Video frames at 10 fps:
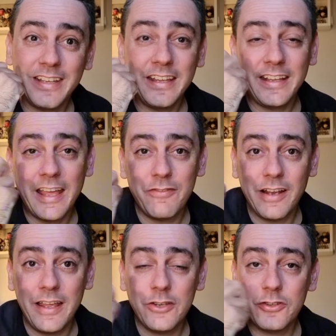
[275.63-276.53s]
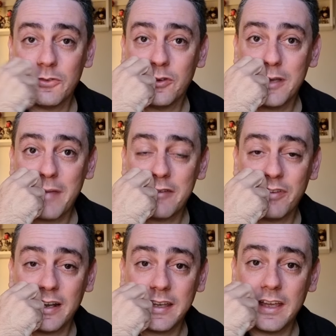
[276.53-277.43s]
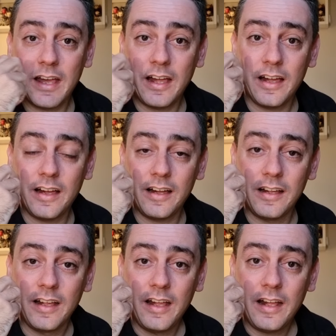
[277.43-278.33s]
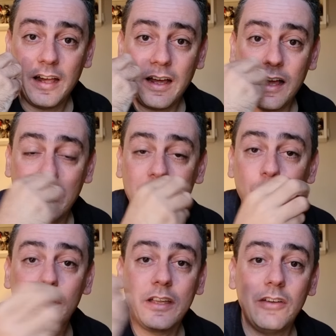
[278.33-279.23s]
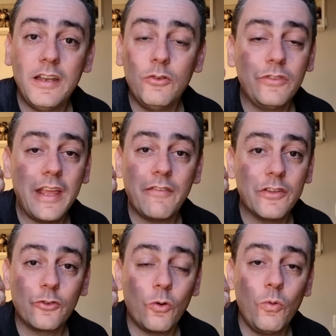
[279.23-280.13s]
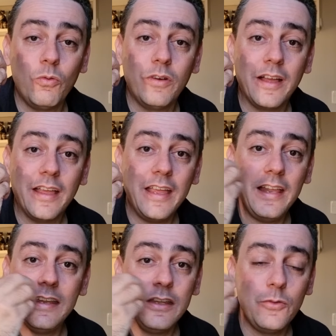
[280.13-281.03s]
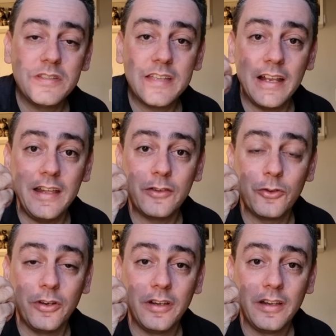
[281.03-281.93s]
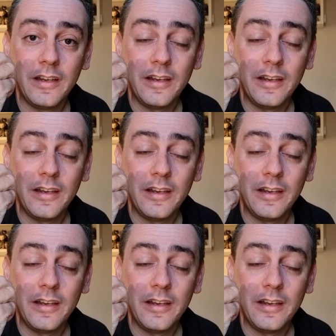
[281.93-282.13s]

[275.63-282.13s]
em Revelation, o He-Man fala que a, a, tudo aquilo ali não tem a ver só com ele e o esqueleto,